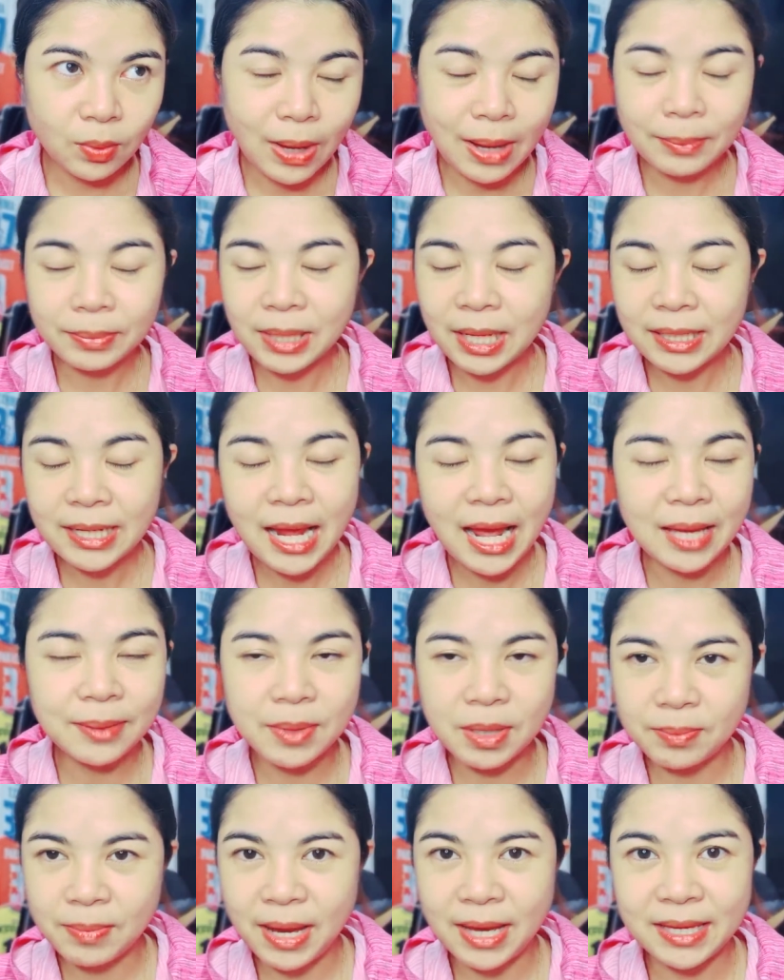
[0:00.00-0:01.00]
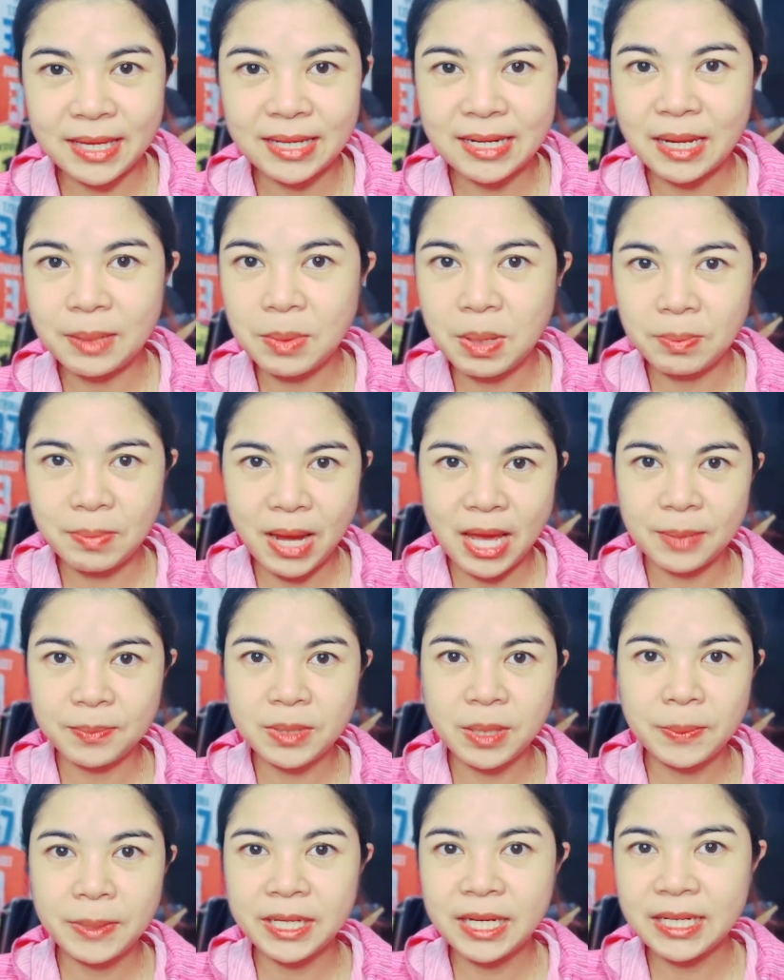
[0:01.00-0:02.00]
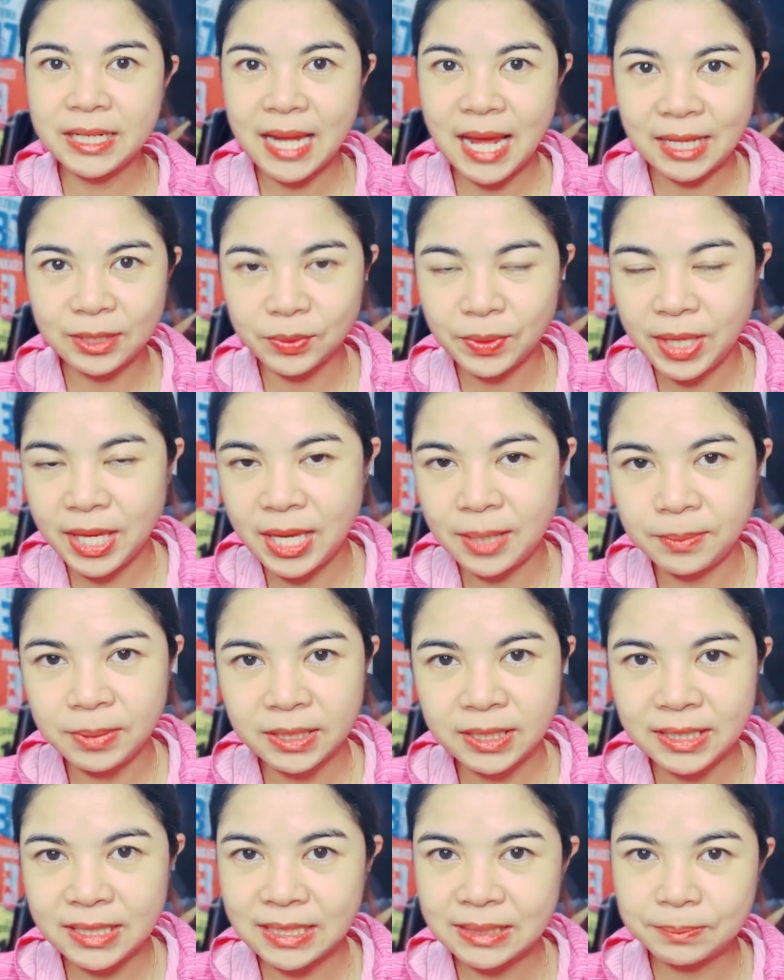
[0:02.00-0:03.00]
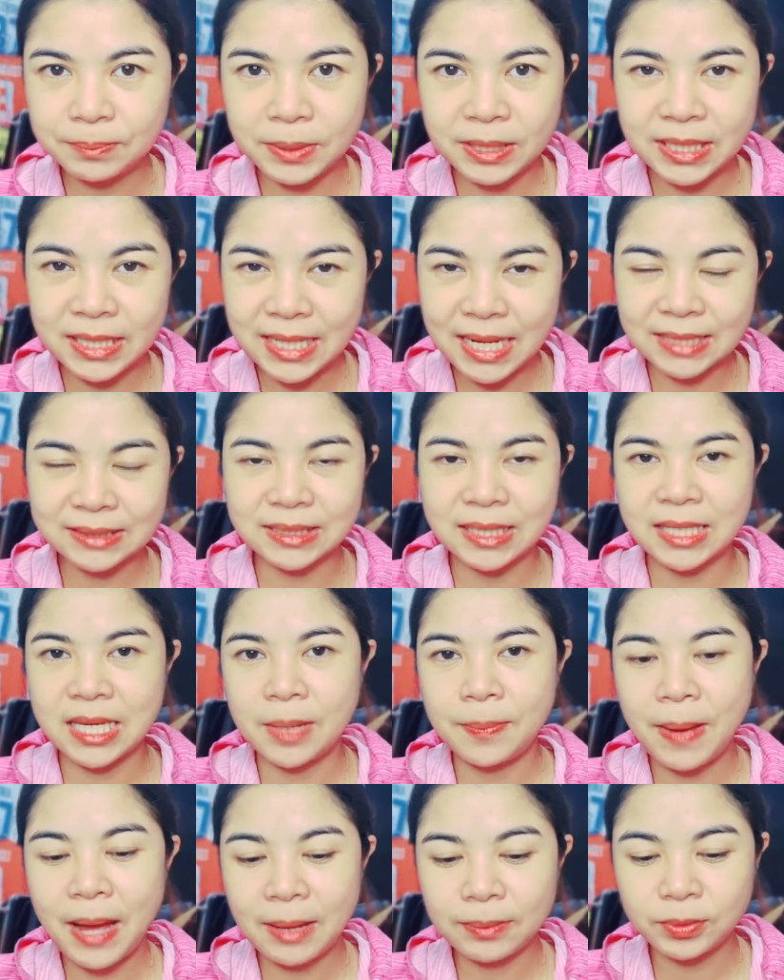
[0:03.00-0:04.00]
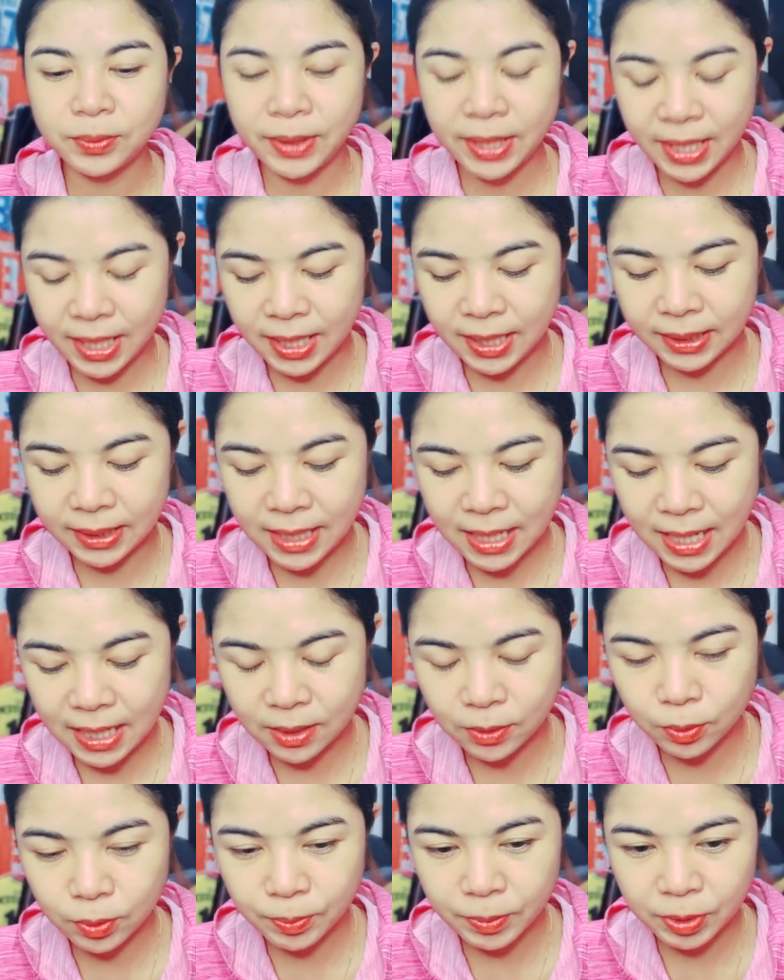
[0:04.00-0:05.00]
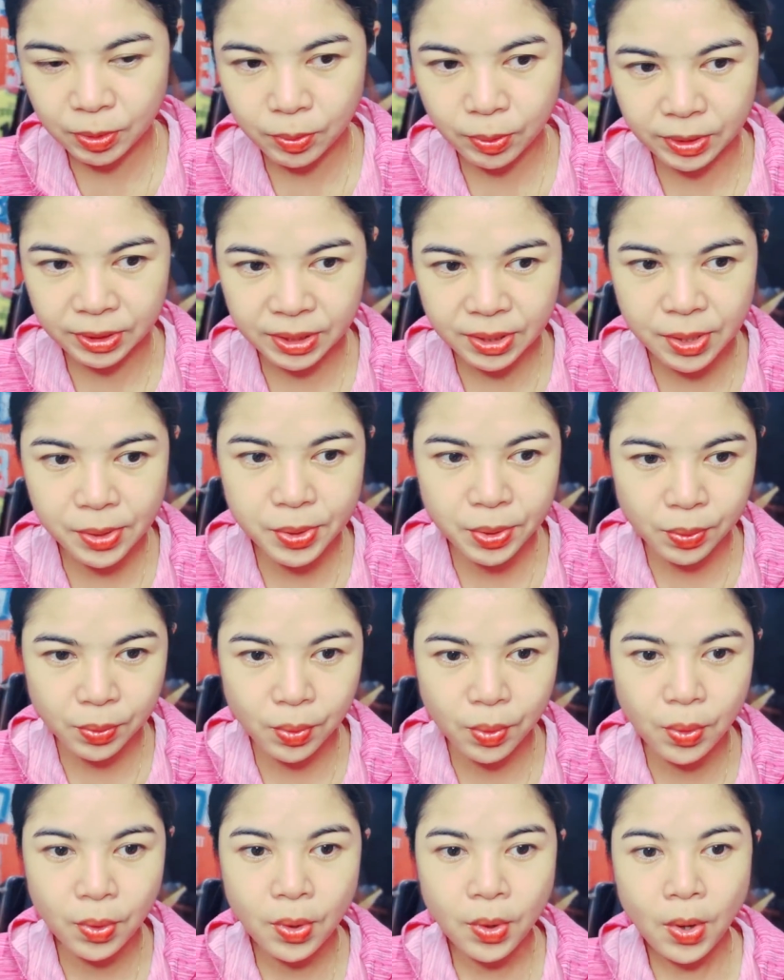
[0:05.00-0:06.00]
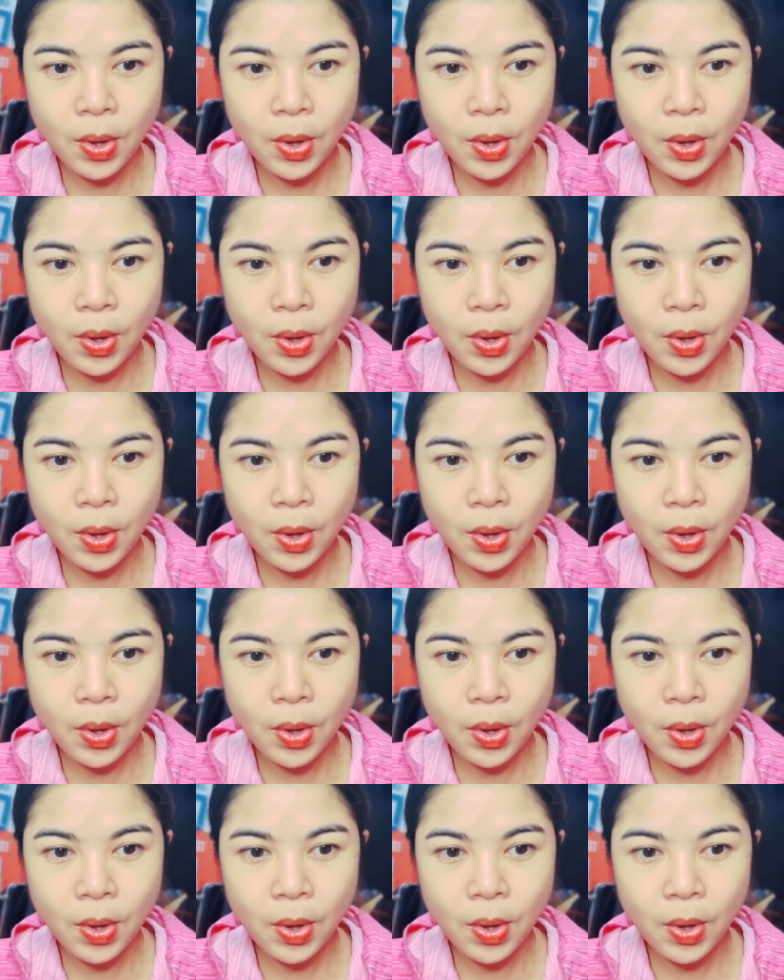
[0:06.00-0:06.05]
ความท้าทายใหม่ๆอะไรใหม่ๆเพื่อพัฒนาตัวเองเพื่อพัฒนาศักยภาพตัวเองนะคะคุณเป็นคนที่รู้